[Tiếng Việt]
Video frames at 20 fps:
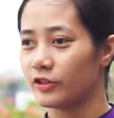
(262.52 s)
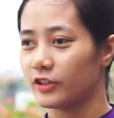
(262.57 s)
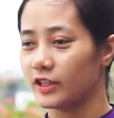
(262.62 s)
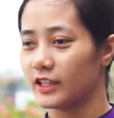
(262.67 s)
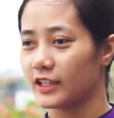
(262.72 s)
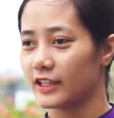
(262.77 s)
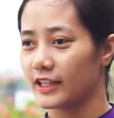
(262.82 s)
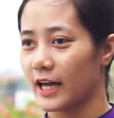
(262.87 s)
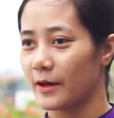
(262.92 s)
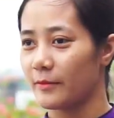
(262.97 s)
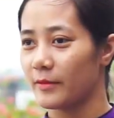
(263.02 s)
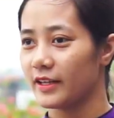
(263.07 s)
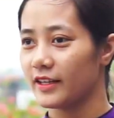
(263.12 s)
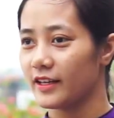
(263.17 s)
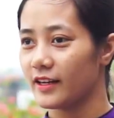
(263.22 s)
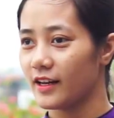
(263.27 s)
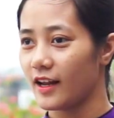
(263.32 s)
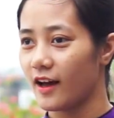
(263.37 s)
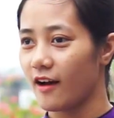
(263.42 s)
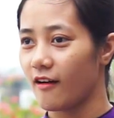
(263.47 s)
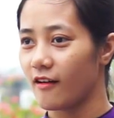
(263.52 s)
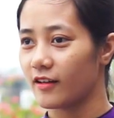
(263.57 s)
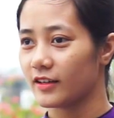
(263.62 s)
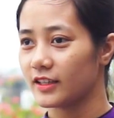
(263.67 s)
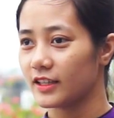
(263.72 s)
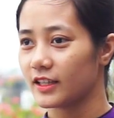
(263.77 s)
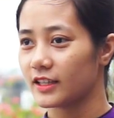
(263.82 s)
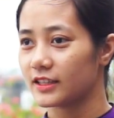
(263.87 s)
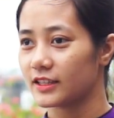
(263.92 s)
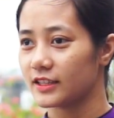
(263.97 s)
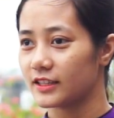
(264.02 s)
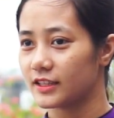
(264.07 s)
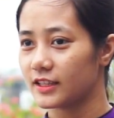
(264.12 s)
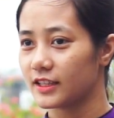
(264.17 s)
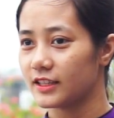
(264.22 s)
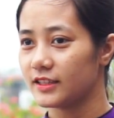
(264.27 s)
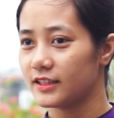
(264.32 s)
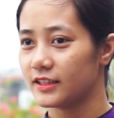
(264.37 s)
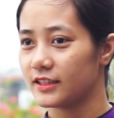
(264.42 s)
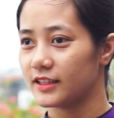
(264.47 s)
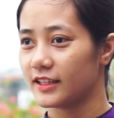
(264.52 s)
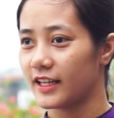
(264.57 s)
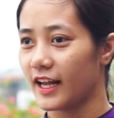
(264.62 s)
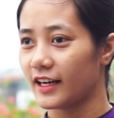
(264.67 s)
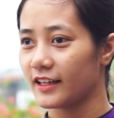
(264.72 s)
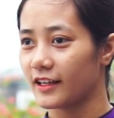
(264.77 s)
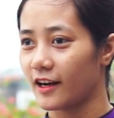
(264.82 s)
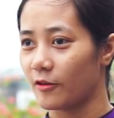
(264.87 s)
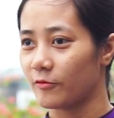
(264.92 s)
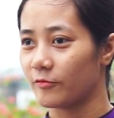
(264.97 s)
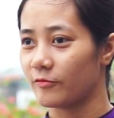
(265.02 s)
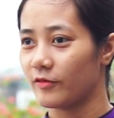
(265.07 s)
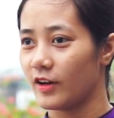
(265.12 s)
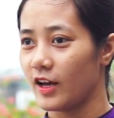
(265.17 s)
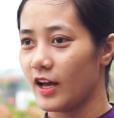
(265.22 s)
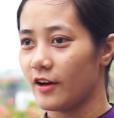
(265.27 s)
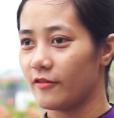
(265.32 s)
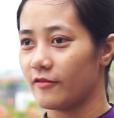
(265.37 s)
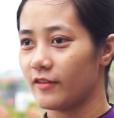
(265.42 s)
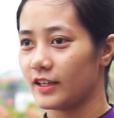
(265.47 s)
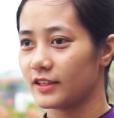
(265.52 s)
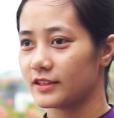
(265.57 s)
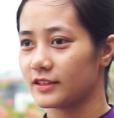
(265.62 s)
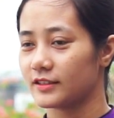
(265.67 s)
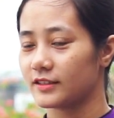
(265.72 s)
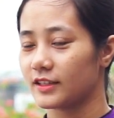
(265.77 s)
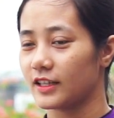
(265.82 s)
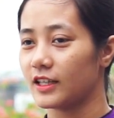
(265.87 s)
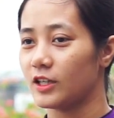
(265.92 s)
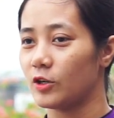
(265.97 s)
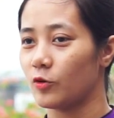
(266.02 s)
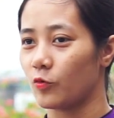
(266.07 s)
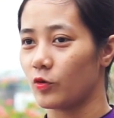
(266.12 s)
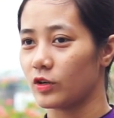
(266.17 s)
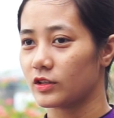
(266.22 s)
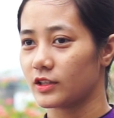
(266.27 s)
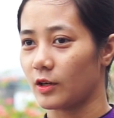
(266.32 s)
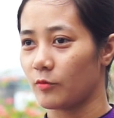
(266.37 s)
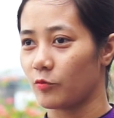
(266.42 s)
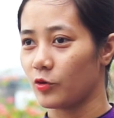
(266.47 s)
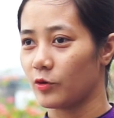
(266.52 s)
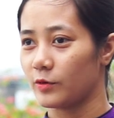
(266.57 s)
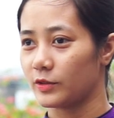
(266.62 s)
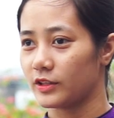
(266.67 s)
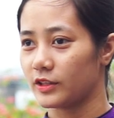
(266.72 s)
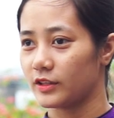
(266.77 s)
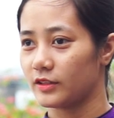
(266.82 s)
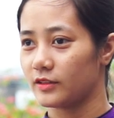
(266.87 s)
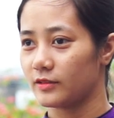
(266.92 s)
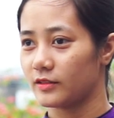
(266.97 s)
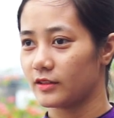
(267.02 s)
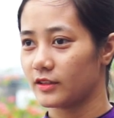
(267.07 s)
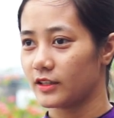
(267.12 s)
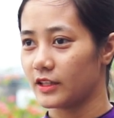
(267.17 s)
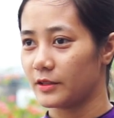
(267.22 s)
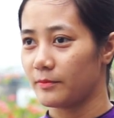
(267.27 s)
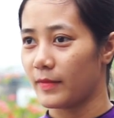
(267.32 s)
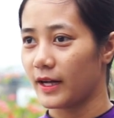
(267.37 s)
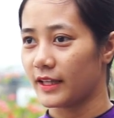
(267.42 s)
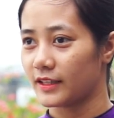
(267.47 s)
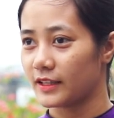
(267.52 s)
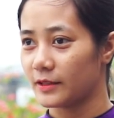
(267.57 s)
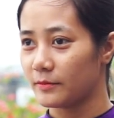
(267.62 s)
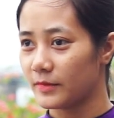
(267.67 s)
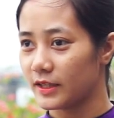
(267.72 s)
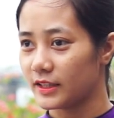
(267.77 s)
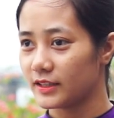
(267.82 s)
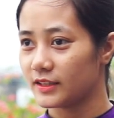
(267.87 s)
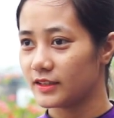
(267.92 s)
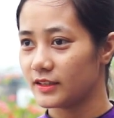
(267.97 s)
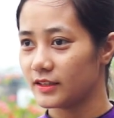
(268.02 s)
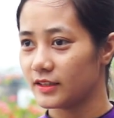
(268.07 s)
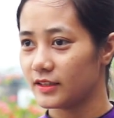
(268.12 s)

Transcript: nữ hiện đại bây giờ là họ rất là tự tin năng động và tận hưởng cuộc sống của ừ, chính bản thân mình